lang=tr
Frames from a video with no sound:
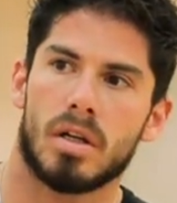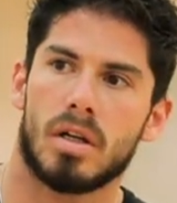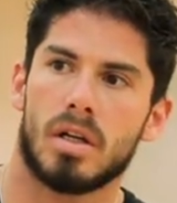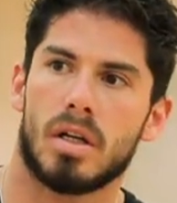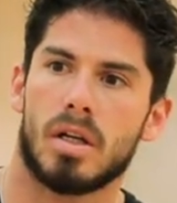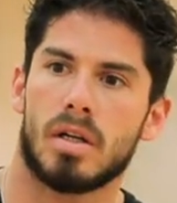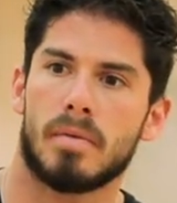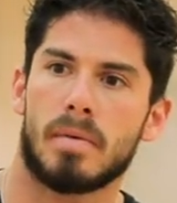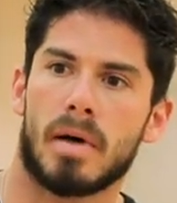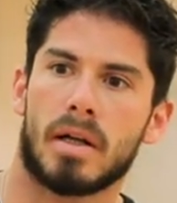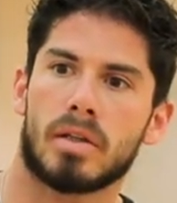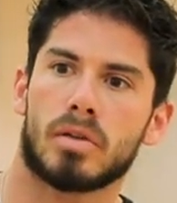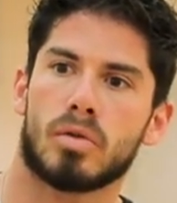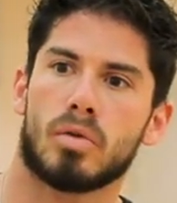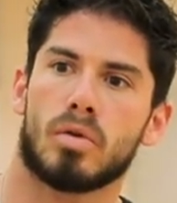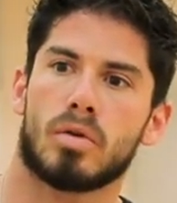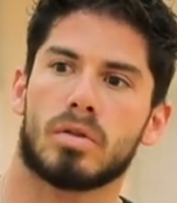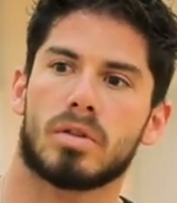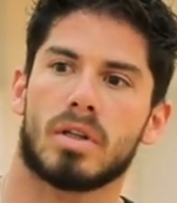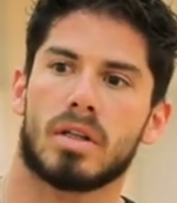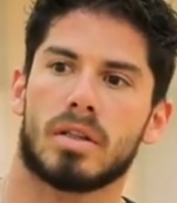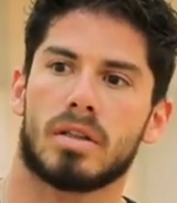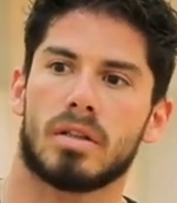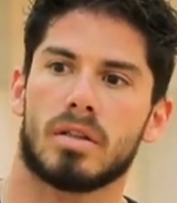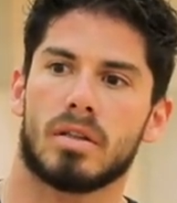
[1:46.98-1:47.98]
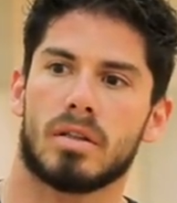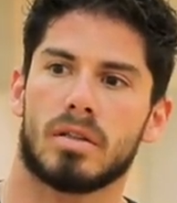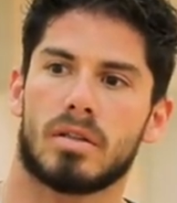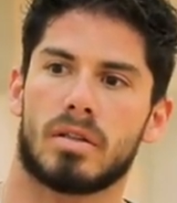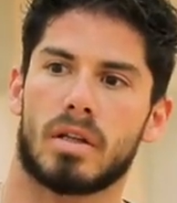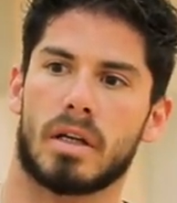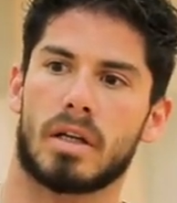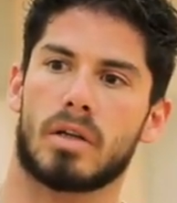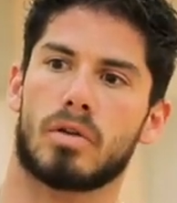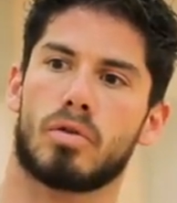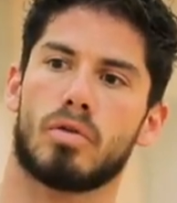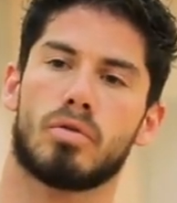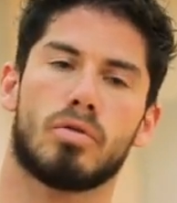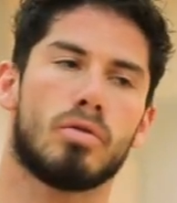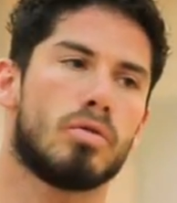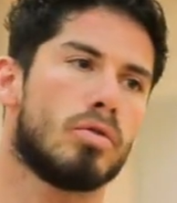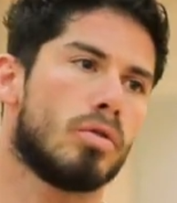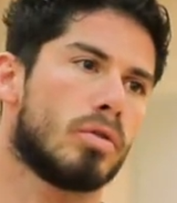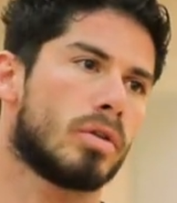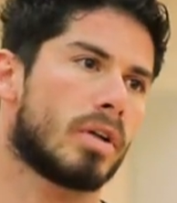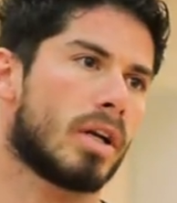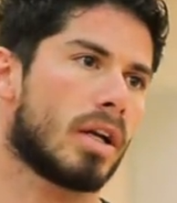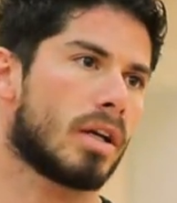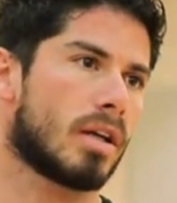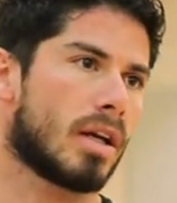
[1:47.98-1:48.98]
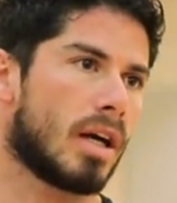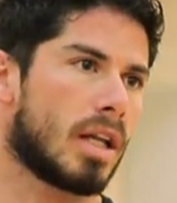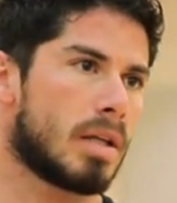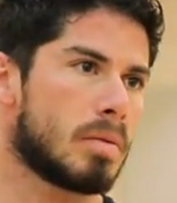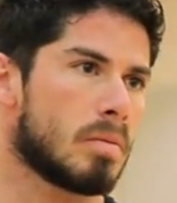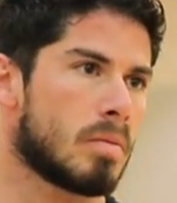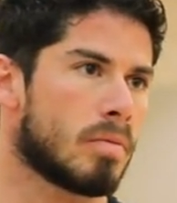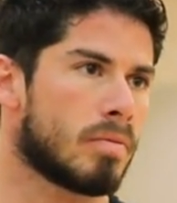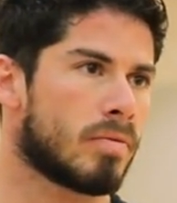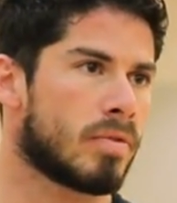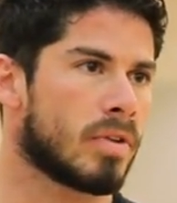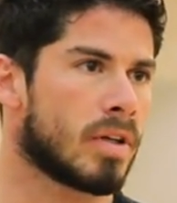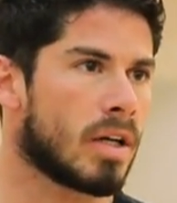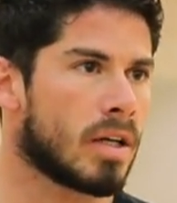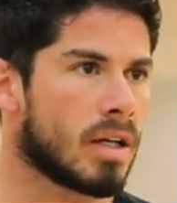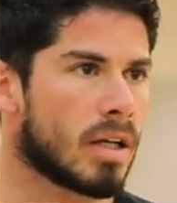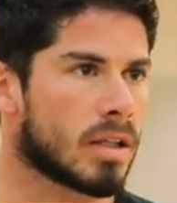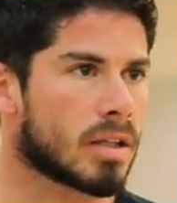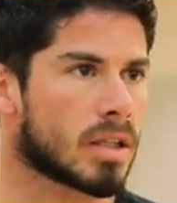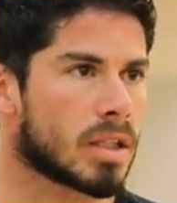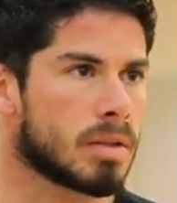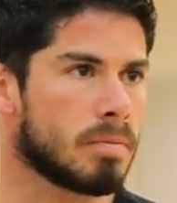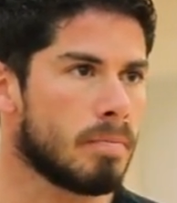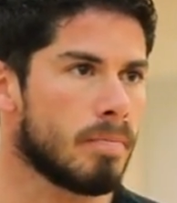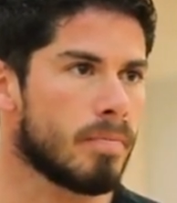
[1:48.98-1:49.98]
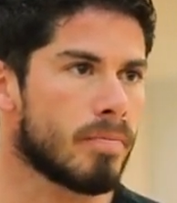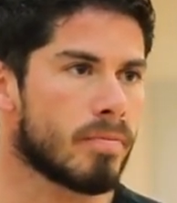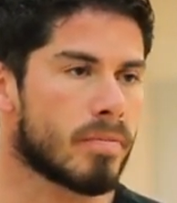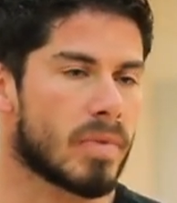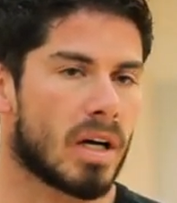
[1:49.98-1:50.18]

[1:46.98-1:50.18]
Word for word: E, ben de orada tek gönüllü olarak kendimi finale attım.